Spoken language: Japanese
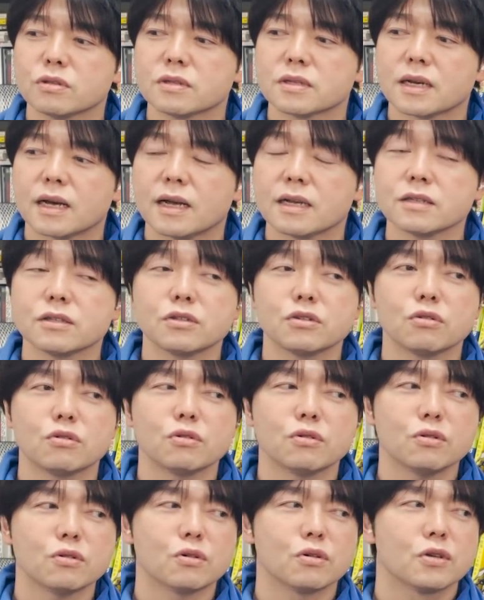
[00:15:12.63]
感情
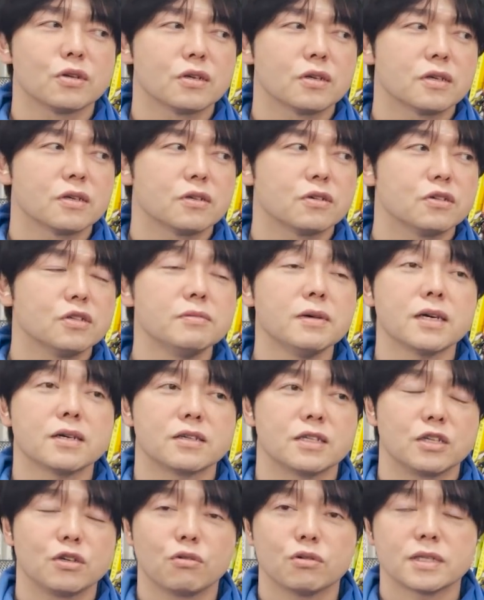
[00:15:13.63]
をうま
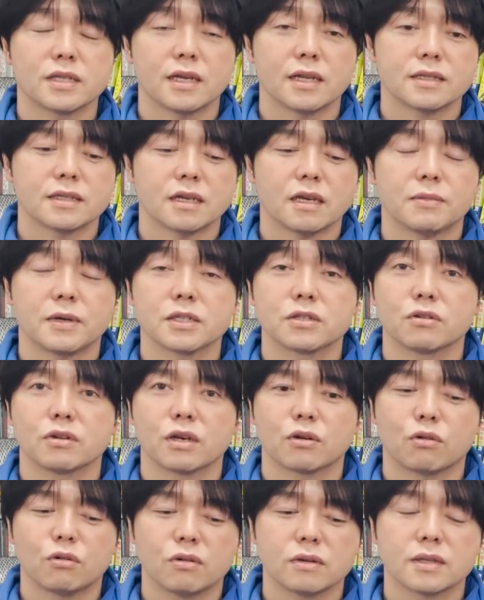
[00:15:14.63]
く利用されちゃいますよ
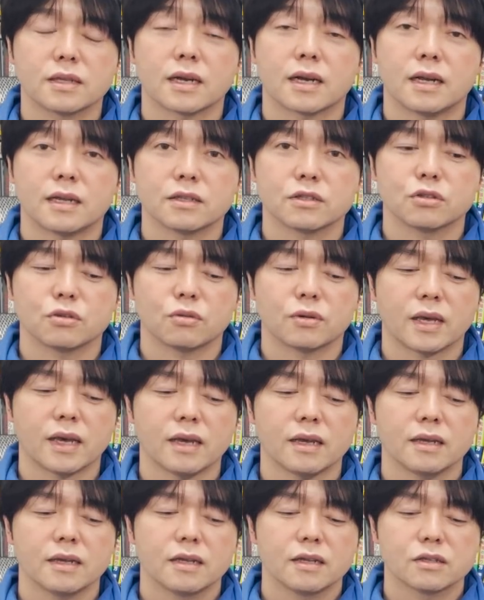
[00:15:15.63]
ね。こういった感情を
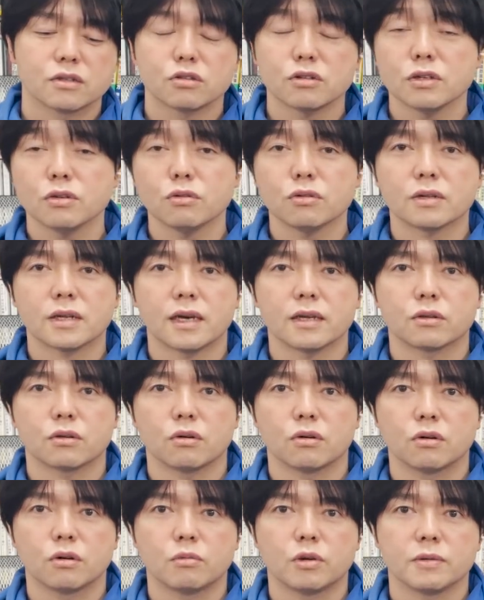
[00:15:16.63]
ね。それは良くない
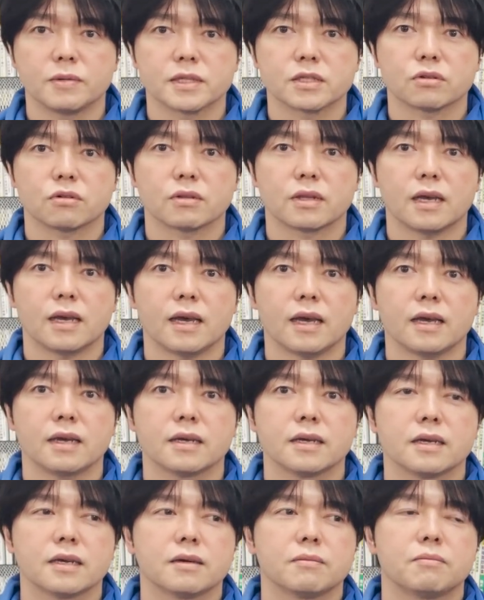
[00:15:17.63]
と思いますので、
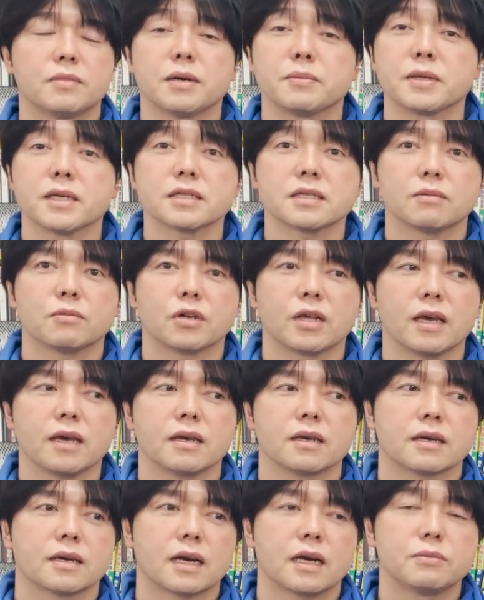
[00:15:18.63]
まあ皆さんも
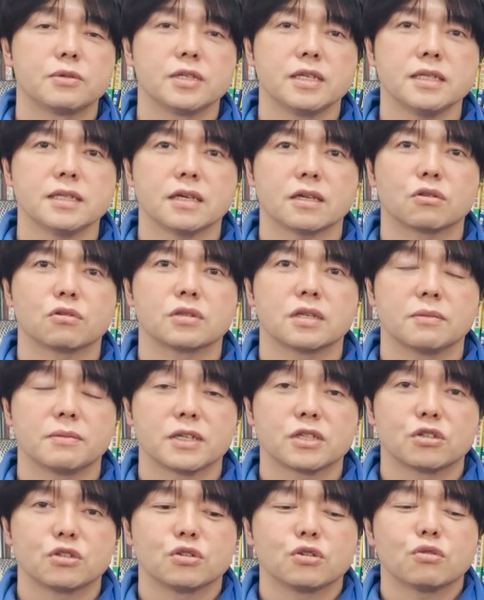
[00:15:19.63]
ね、株忍者として
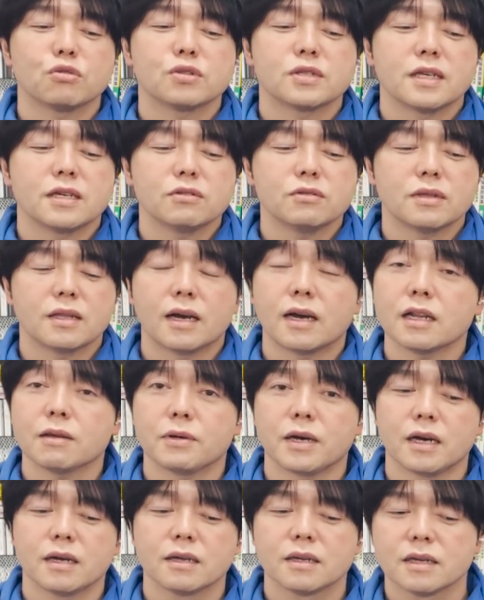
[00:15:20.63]
今修行してるんであれ
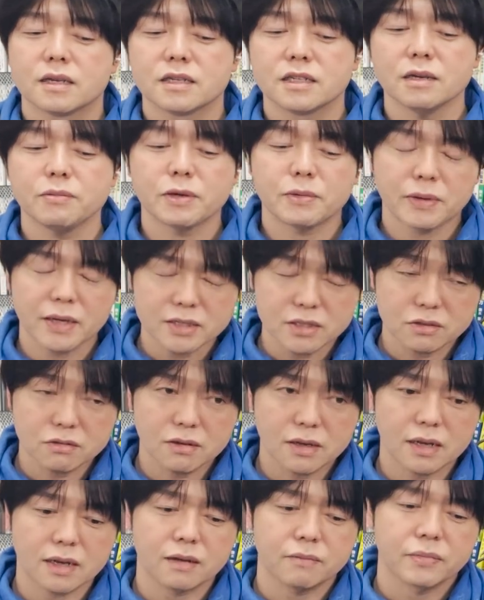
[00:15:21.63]
ば、やっぱまず
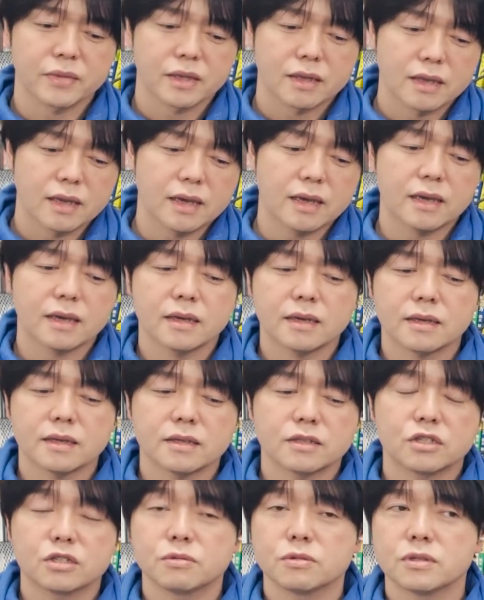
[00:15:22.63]
は、
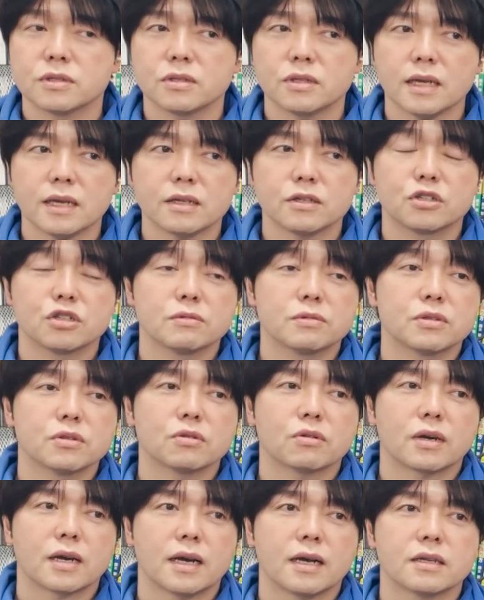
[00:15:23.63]
えー、自分で自分
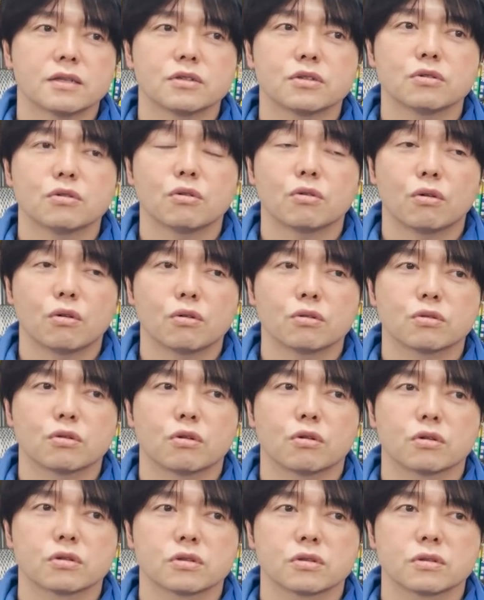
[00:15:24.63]
の感情を
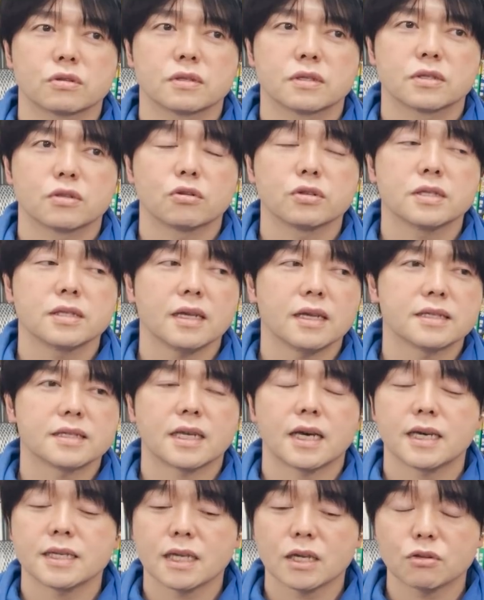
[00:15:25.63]
コントロールする。そして
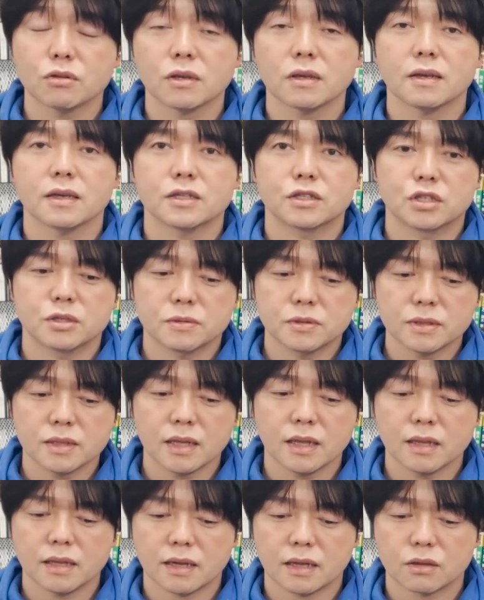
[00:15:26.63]
最大の敵は自分
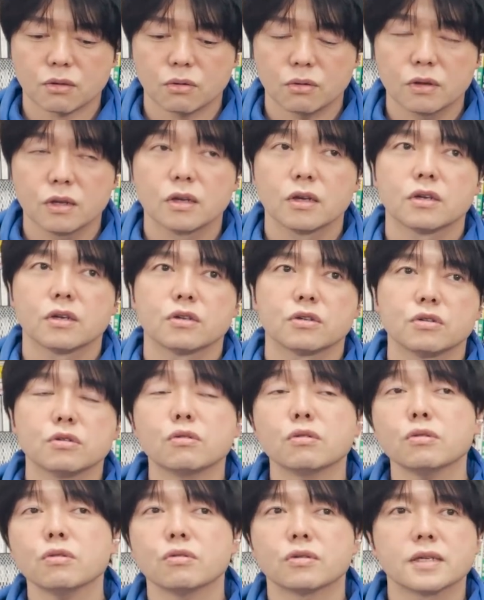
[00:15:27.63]
なんだという
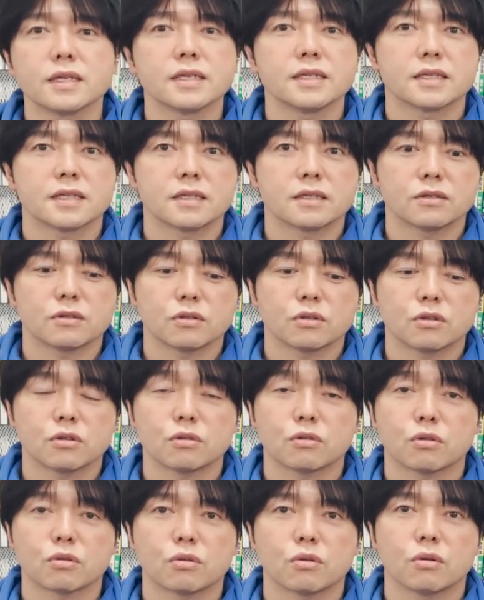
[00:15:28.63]
ことを認識すると
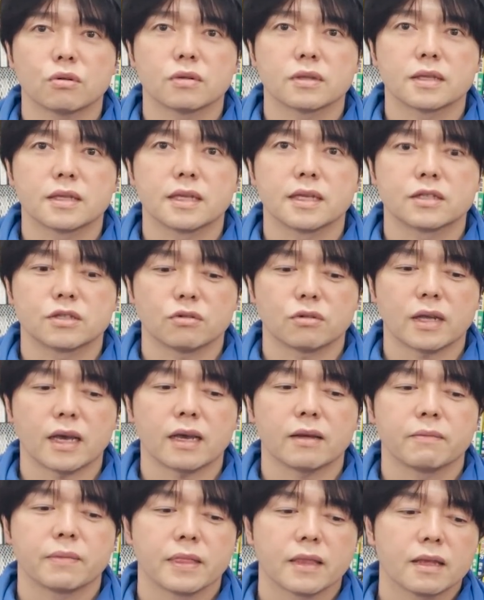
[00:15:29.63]
いうことですよ
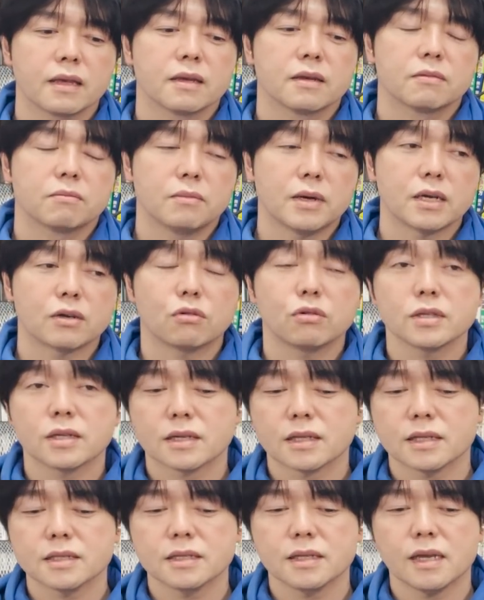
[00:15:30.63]
ね。まあこういっ
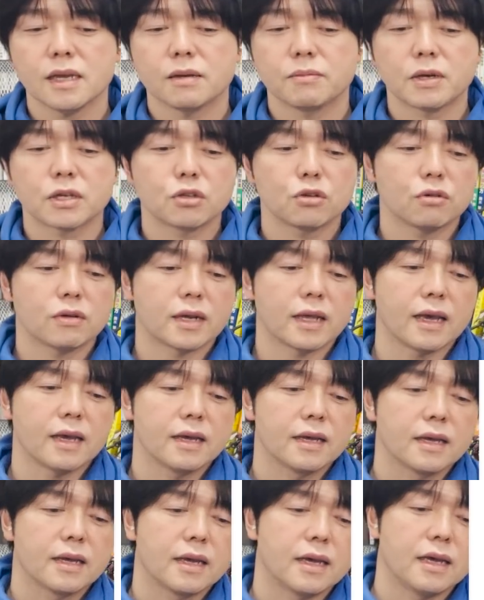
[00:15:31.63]
た形で、まあ今日は
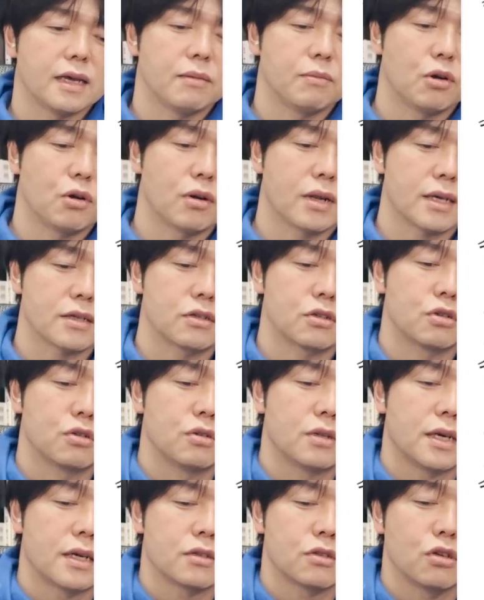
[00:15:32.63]
ね、えー、暴落、
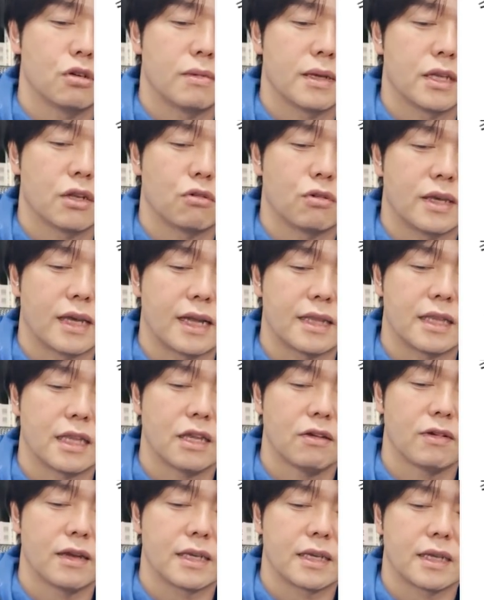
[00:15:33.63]
急落相場でのやっ
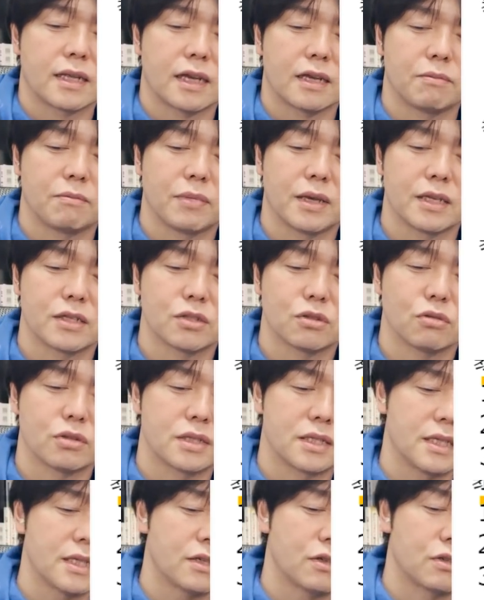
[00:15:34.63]
てはいけないベストろ
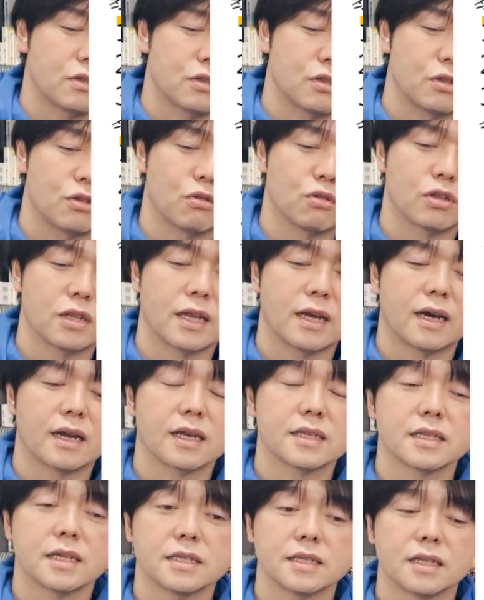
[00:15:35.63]
くということで
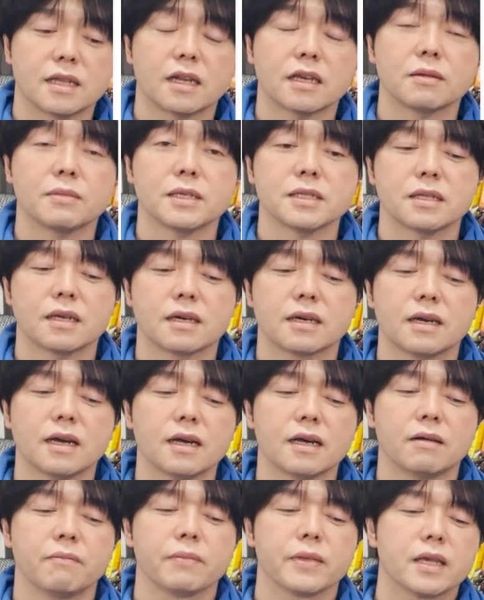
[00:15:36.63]
話させていただきました
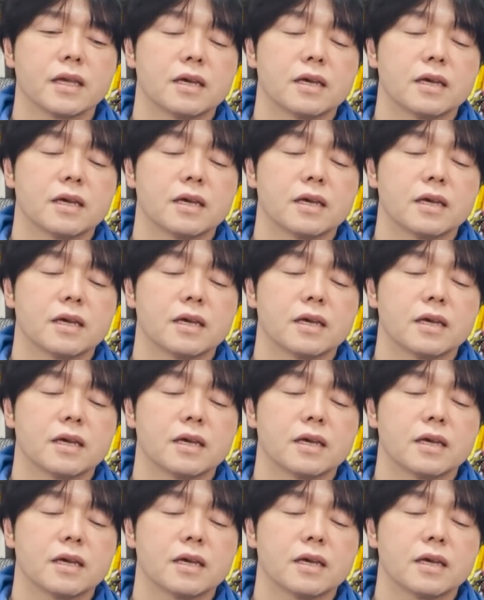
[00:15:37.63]
が、